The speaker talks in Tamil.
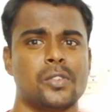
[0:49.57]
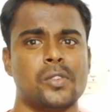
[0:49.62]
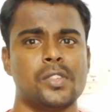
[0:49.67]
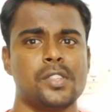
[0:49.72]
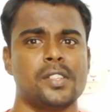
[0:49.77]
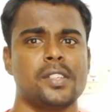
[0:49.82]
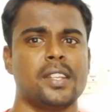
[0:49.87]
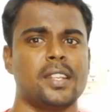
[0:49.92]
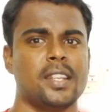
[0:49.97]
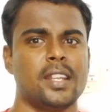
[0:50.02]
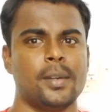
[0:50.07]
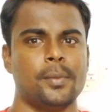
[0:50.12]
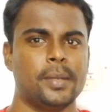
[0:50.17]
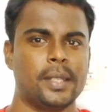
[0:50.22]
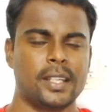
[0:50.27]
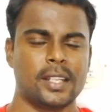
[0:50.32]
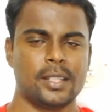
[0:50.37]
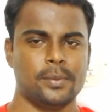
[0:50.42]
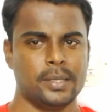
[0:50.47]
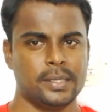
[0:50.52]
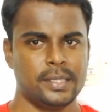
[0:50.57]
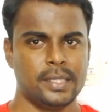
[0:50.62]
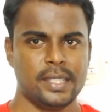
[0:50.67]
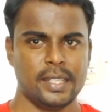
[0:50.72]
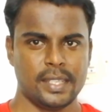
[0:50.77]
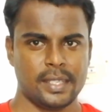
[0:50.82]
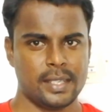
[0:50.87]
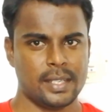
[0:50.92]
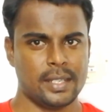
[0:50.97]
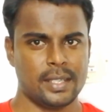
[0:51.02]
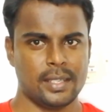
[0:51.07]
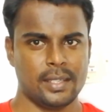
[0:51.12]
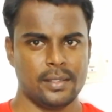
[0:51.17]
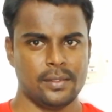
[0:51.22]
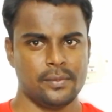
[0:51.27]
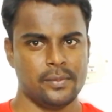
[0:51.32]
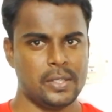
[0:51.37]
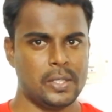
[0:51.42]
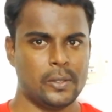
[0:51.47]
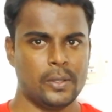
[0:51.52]
சொல்யூஷன் என்ன அப்படிங்கிறத பற்றி நான்
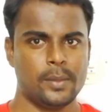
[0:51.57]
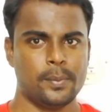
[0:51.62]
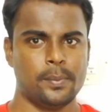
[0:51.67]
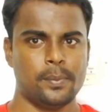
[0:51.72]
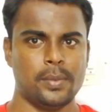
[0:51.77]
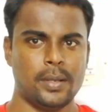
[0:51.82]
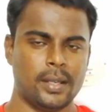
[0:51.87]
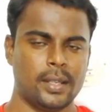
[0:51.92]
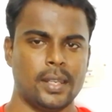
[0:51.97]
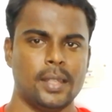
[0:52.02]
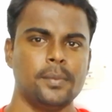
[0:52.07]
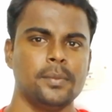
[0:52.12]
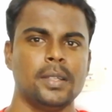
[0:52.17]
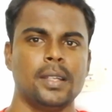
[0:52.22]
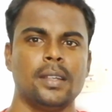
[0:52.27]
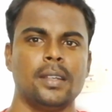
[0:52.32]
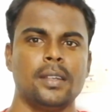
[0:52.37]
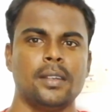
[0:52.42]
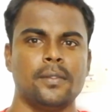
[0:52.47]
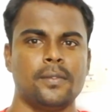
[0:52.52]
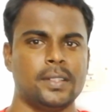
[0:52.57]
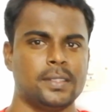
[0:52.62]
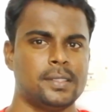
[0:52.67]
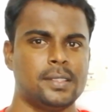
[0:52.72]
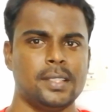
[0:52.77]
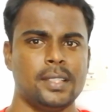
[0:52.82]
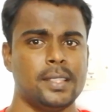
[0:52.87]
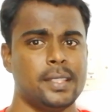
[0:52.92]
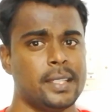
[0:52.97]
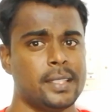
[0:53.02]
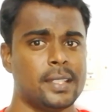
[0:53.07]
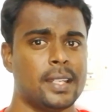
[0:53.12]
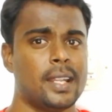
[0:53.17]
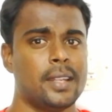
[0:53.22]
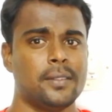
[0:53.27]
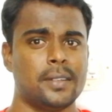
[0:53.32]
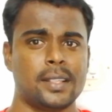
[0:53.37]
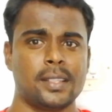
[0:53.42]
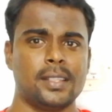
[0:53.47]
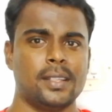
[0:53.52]
வீடியோவில் பார்க்கலாம் ஃபஸ்ட்டு இது
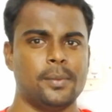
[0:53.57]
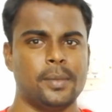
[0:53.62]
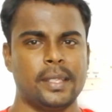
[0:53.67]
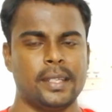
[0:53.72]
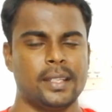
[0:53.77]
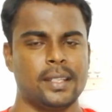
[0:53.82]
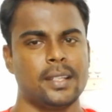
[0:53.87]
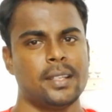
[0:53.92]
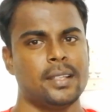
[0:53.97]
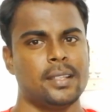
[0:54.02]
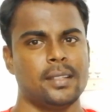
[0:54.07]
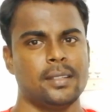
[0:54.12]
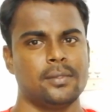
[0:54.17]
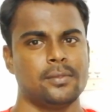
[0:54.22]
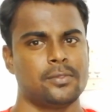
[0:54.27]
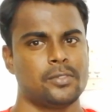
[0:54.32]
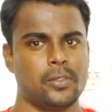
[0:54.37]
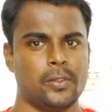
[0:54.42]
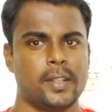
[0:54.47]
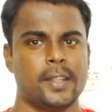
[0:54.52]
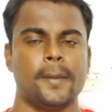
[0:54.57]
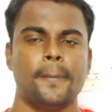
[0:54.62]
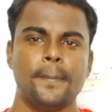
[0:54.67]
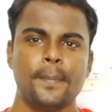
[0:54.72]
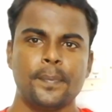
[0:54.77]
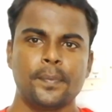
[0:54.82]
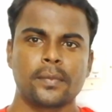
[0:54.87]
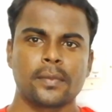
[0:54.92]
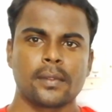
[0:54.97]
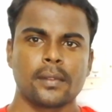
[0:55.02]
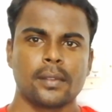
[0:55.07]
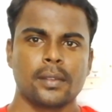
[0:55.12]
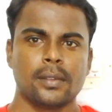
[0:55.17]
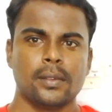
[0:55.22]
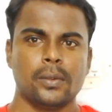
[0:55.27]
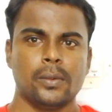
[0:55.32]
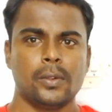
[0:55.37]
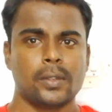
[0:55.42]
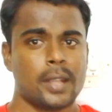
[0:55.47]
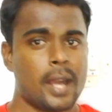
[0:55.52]
எதனால் வருது அப்படிங்கிறத நான் சொல்கிறேன்
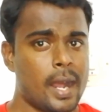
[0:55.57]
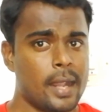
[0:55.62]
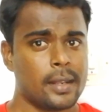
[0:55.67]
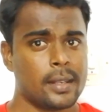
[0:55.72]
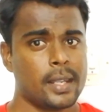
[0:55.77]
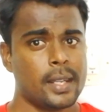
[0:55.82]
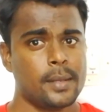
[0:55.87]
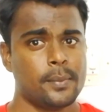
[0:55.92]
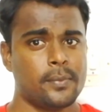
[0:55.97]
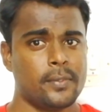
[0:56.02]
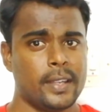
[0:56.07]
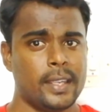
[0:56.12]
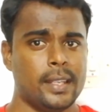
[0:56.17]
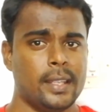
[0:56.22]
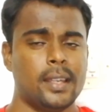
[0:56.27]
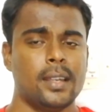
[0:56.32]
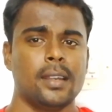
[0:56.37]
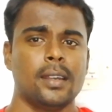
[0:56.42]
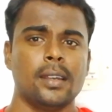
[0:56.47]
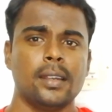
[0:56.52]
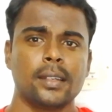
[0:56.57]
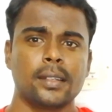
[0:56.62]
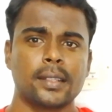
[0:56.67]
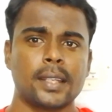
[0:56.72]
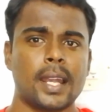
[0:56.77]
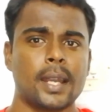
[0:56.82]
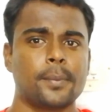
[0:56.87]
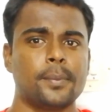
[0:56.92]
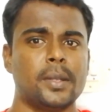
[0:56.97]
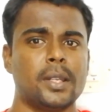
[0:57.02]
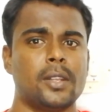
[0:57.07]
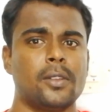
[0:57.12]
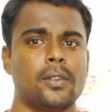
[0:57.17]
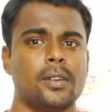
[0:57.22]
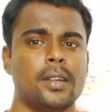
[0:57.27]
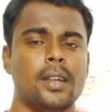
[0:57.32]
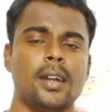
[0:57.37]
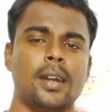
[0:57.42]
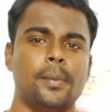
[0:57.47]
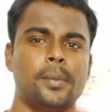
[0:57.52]
ஒரு ஆண்ட்ராய்டு ஃபைலை கிராக்
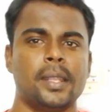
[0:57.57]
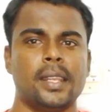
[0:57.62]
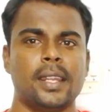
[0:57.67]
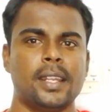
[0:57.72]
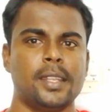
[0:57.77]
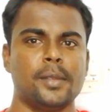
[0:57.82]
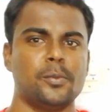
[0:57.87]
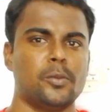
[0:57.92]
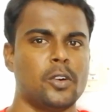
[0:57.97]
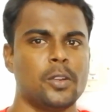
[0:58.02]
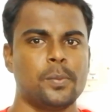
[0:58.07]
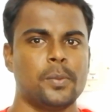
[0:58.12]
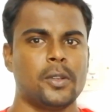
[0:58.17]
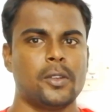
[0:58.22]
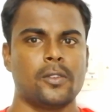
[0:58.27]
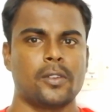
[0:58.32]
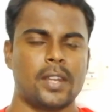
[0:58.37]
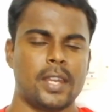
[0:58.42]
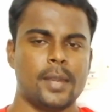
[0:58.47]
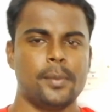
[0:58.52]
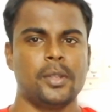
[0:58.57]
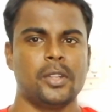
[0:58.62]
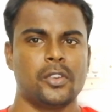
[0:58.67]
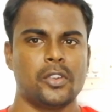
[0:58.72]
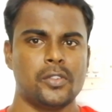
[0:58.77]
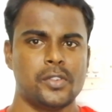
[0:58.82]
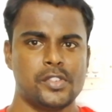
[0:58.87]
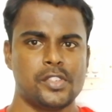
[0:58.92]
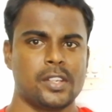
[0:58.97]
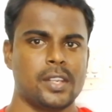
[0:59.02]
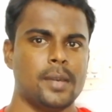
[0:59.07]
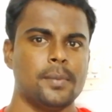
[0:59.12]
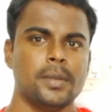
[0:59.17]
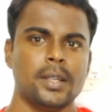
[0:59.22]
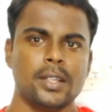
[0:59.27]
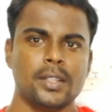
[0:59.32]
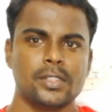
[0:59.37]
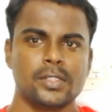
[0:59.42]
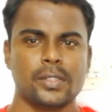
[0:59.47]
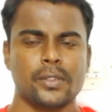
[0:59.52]
பண்ணுறவங்க அப்படி இல்லாட்டி மோட் பண்ணுறவங்க எப்படி வேணாலும் வச்சுக்கலாம்
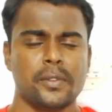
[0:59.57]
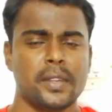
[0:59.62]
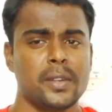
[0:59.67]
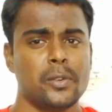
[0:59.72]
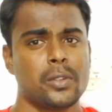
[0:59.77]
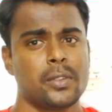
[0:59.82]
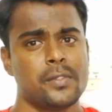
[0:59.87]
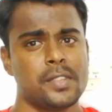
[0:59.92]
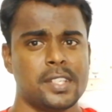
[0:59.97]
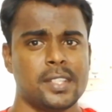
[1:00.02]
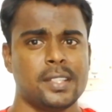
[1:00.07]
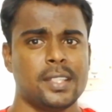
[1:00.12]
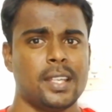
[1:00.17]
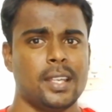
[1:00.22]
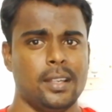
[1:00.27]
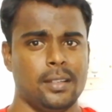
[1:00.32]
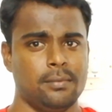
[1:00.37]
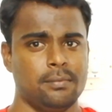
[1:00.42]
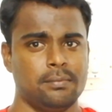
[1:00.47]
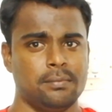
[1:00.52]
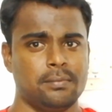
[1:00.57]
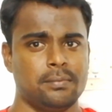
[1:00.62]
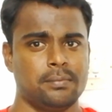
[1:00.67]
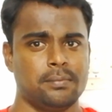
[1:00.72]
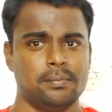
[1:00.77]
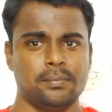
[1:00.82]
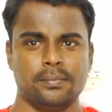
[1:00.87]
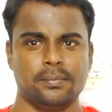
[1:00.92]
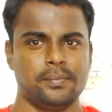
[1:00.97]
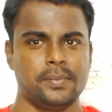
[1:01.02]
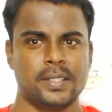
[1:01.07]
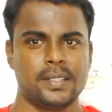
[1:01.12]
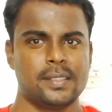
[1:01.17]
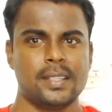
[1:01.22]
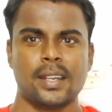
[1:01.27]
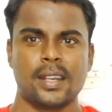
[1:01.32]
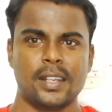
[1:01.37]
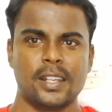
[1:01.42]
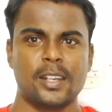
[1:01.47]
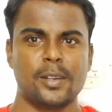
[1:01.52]
ஸோ இவங்க ஒரு விஷயத்த
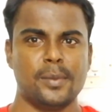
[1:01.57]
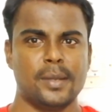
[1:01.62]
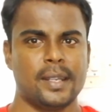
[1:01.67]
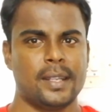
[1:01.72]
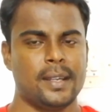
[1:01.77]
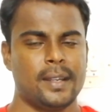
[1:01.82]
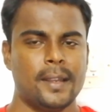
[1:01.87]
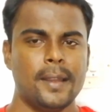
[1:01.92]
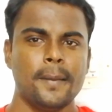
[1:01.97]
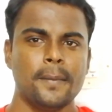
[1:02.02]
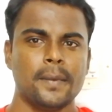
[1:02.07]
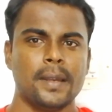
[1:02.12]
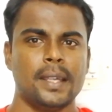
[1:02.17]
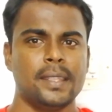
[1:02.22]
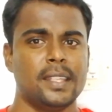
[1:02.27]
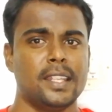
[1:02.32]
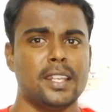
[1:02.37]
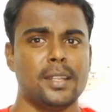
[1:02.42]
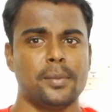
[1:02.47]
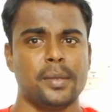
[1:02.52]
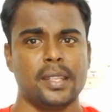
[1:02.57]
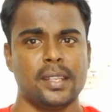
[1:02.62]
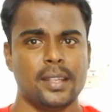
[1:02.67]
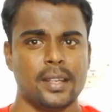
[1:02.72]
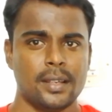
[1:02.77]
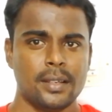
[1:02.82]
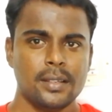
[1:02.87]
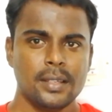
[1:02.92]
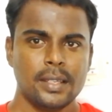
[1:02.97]
பெருசாக கண்டுக்க மாட்டாங்க அது என்ன அப்படின்னா